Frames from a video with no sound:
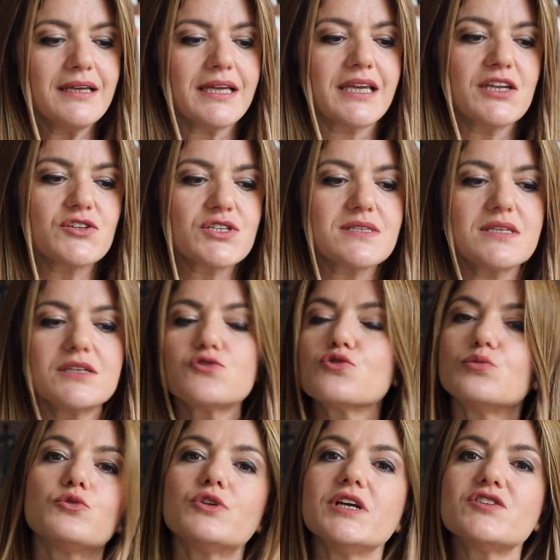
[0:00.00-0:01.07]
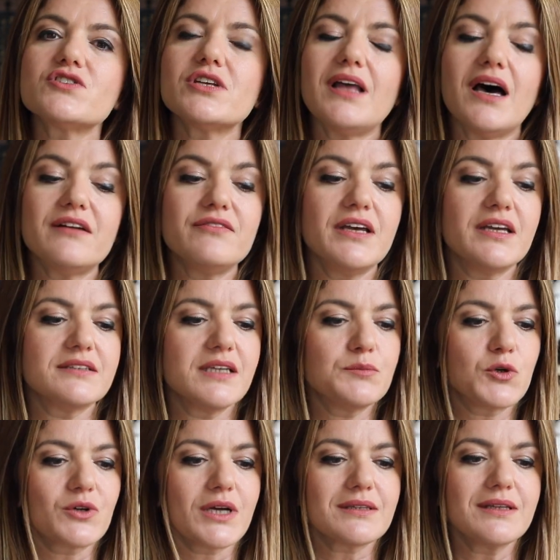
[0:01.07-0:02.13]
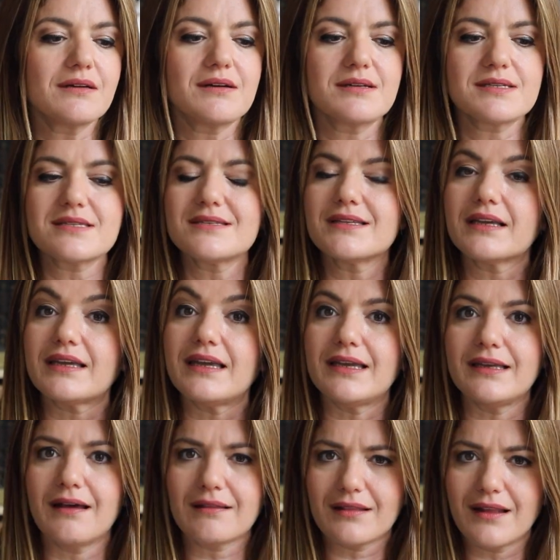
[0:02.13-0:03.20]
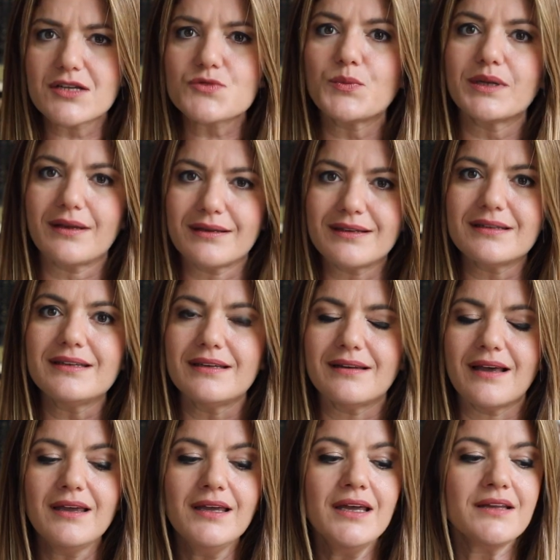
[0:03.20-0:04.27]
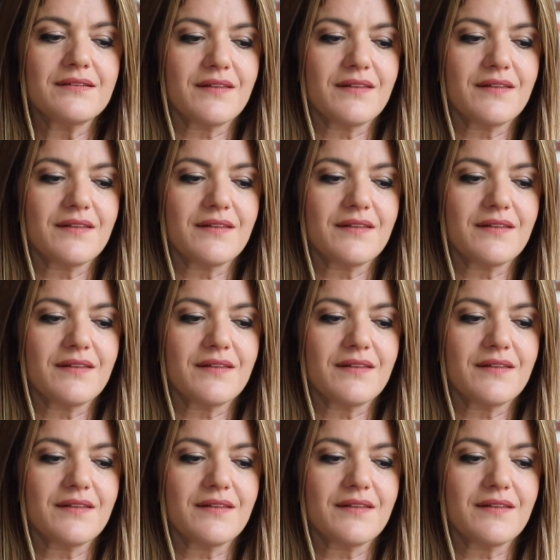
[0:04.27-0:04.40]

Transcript: İkincisi Cumhuriyetçiler ve Demokratlar arasındaki inatlaşma nedeniyle